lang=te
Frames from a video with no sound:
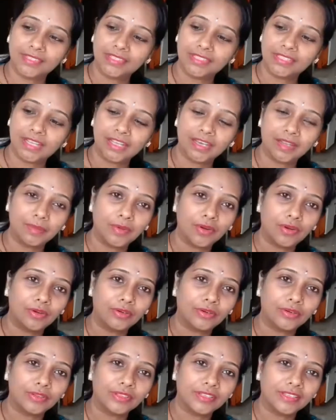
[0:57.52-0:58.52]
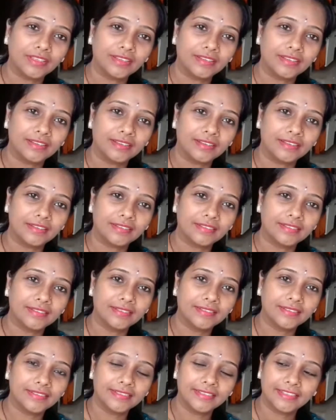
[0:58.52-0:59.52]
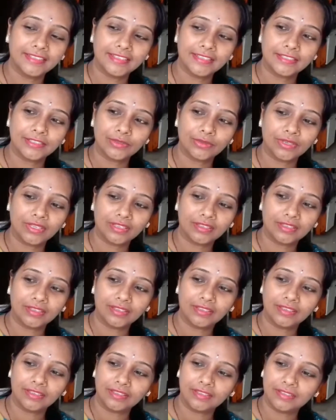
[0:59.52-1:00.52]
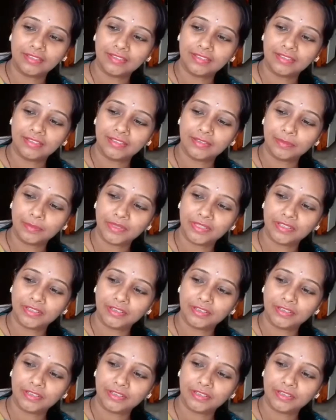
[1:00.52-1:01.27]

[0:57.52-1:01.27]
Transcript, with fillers: చాలా బాగుంటుంది కలర్ సో నాకు ఈ కలర్ మీద